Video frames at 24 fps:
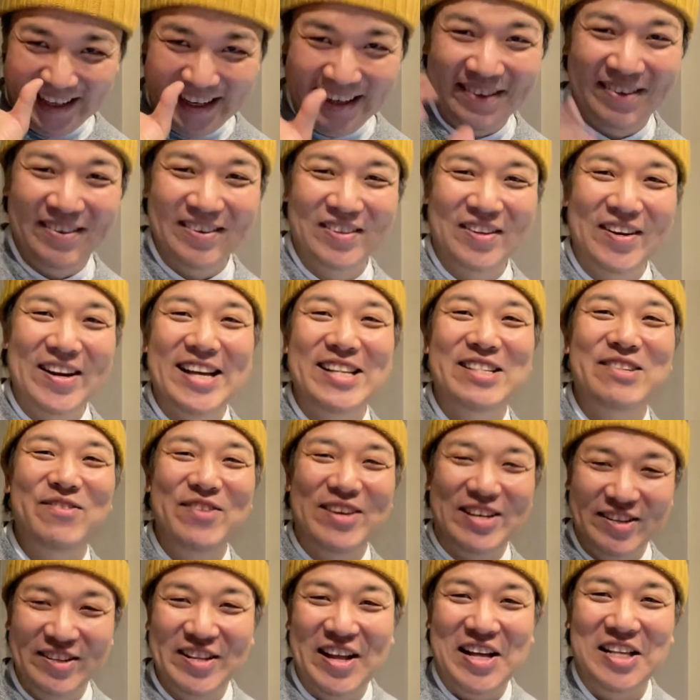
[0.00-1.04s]
あのとりあえず
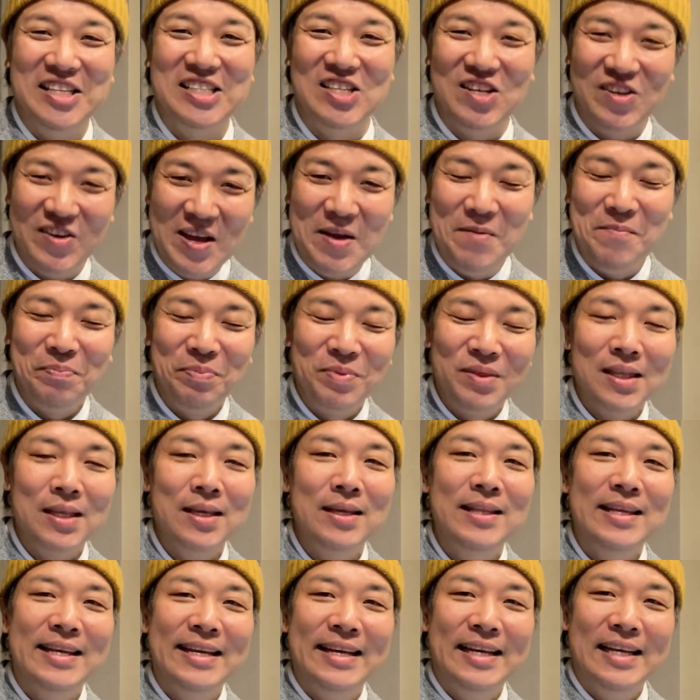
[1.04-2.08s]
ビールなんですよね。
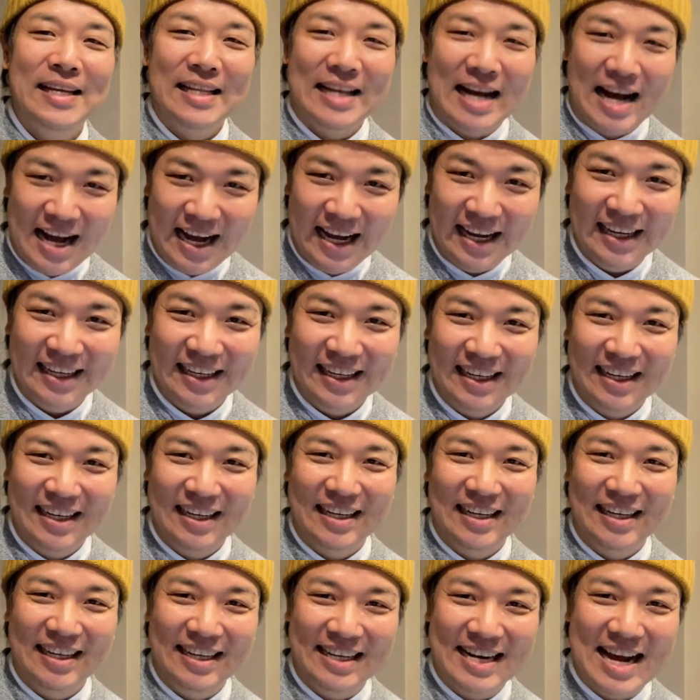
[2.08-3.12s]
はい。
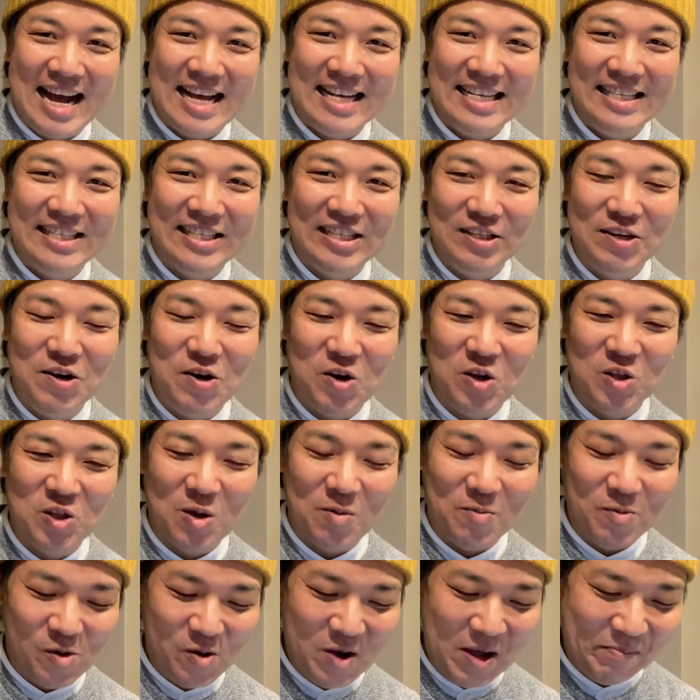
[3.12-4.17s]
ランチのお
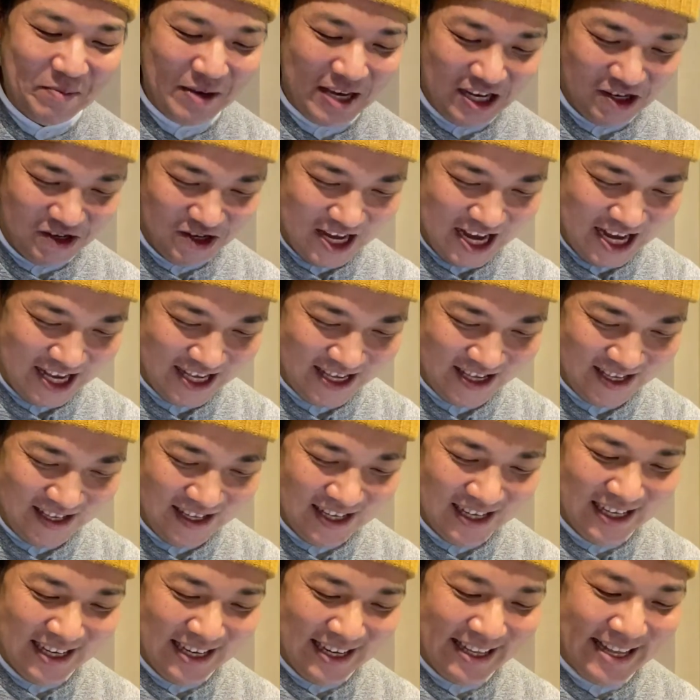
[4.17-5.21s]
供はビールです。
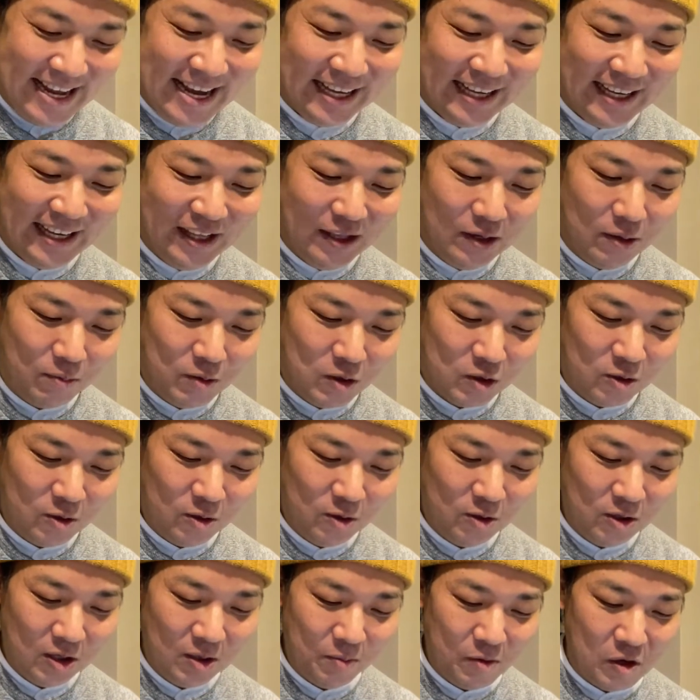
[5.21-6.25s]
だけども、そ
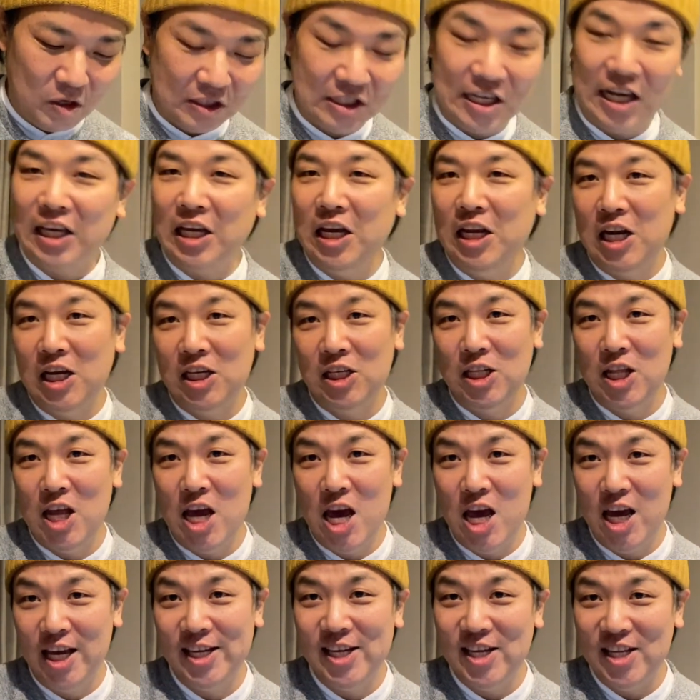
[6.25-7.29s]
の時も酒なしで
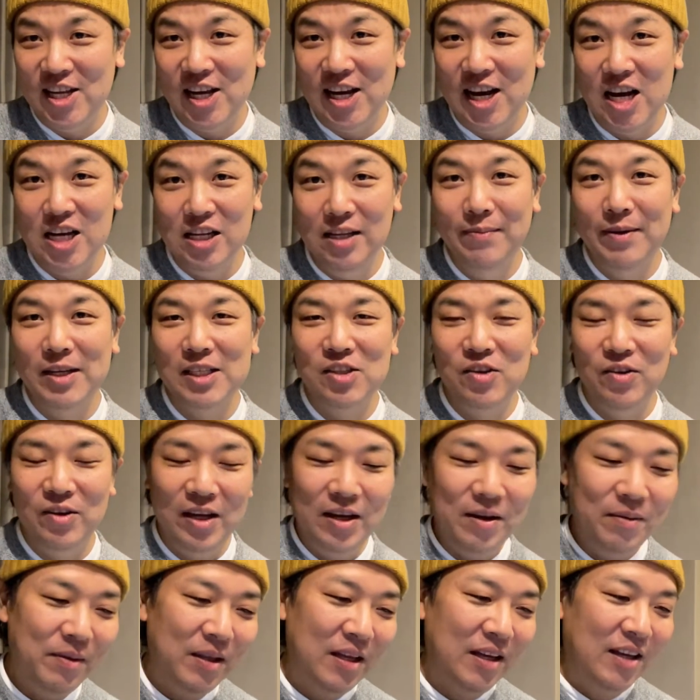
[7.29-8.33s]
平気って書いてますよ
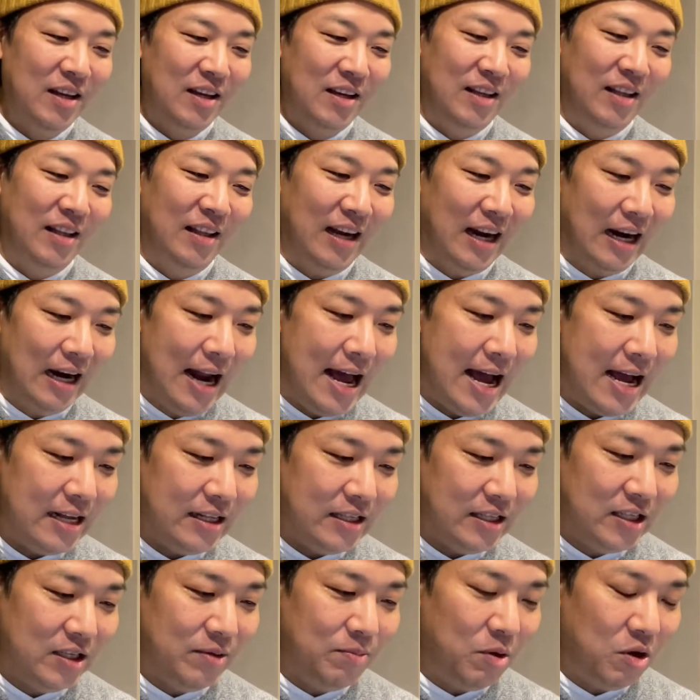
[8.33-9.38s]
ね。だから
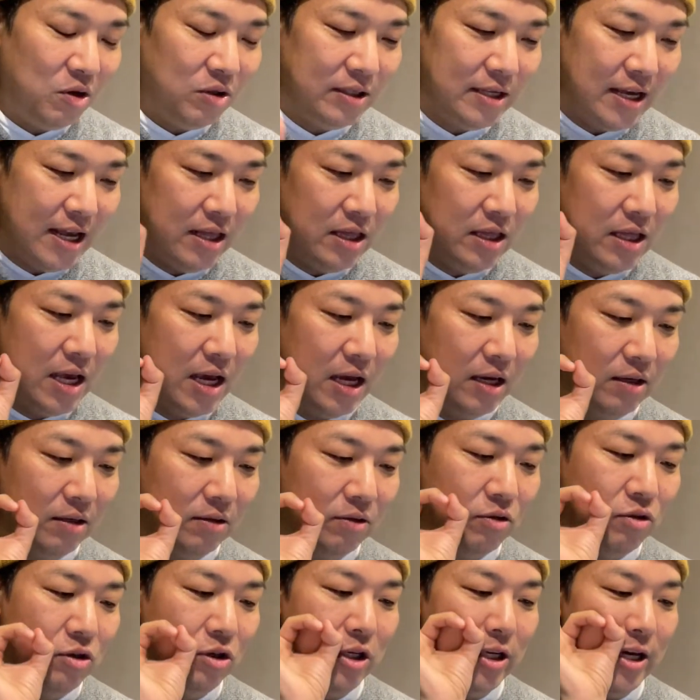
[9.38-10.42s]
ランチも全然
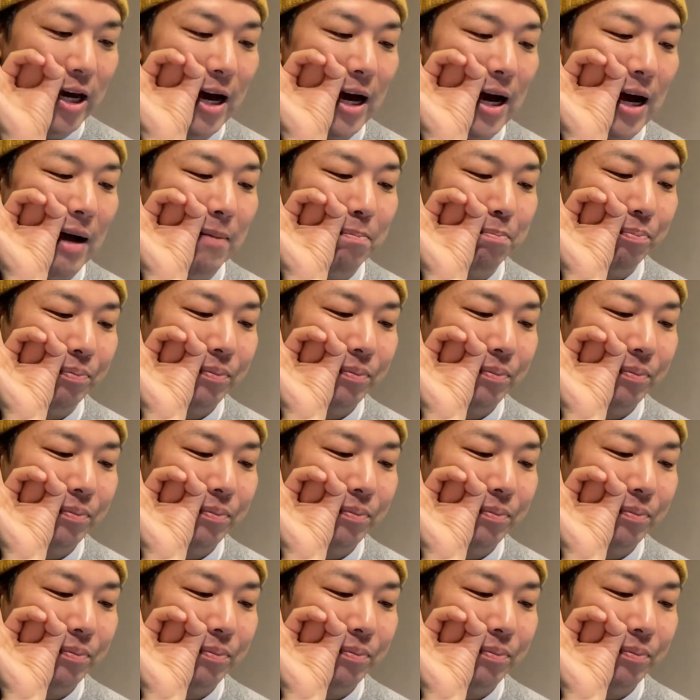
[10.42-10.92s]
クリア。